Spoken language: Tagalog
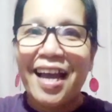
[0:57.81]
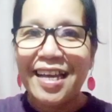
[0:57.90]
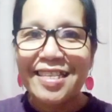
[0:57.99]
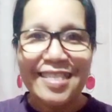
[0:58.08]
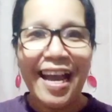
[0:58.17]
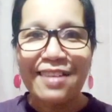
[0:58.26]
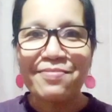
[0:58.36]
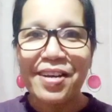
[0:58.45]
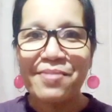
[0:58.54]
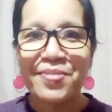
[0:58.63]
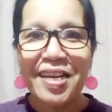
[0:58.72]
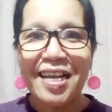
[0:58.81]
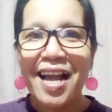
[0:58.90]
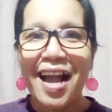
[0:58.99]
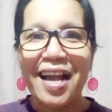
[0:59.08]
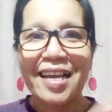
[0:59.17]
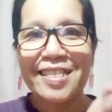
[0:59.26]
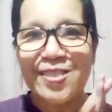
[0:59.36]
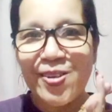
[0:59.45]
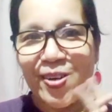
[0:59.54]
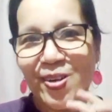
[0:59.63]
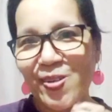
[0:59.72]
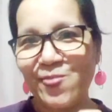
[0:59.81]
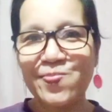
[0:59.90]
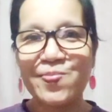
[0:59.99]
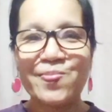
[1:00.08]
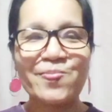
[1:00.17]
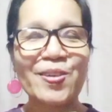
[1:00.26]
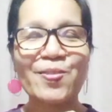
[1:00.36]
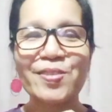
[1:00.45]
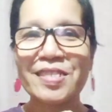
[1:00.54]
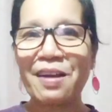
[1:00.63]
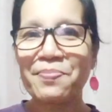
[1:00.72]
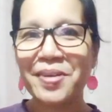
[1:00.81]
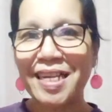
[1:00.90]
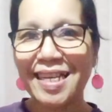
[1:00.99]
Ayan mga palangka, ito. Usapan